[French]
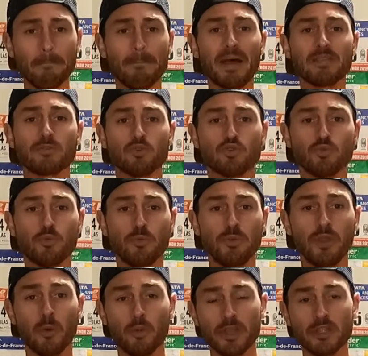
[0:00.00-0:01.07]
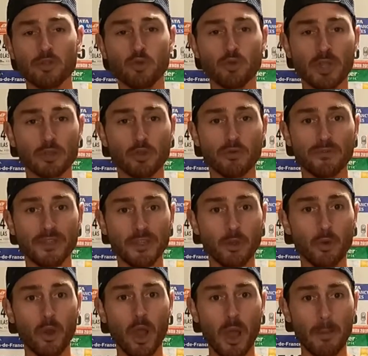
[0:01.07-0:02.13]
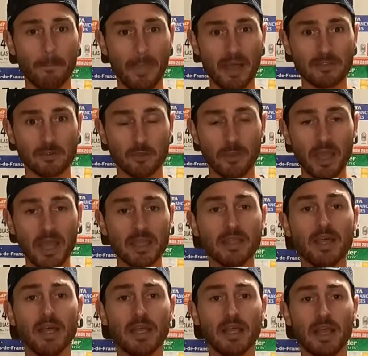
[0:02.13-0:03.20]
parce que je publie en moyenne une à deux vidéos par semaine.